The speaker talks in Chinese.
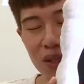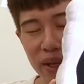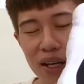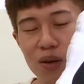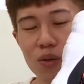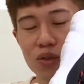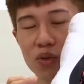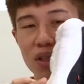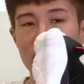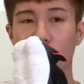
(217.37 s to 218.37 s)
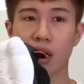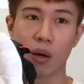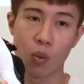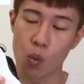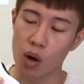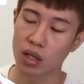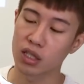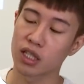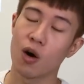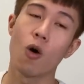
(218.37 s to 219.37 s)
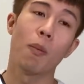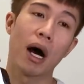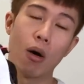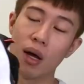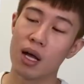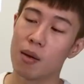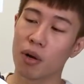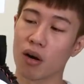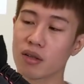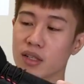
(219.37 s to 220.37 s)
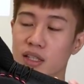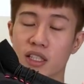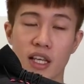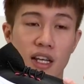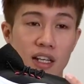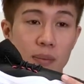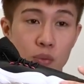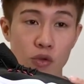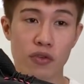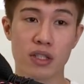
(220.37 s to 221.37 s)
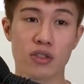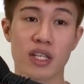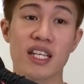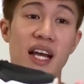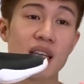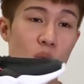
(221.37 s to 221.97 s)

怎么样？随着通道往后跑。跑到这个鞋跟的部分，就一来一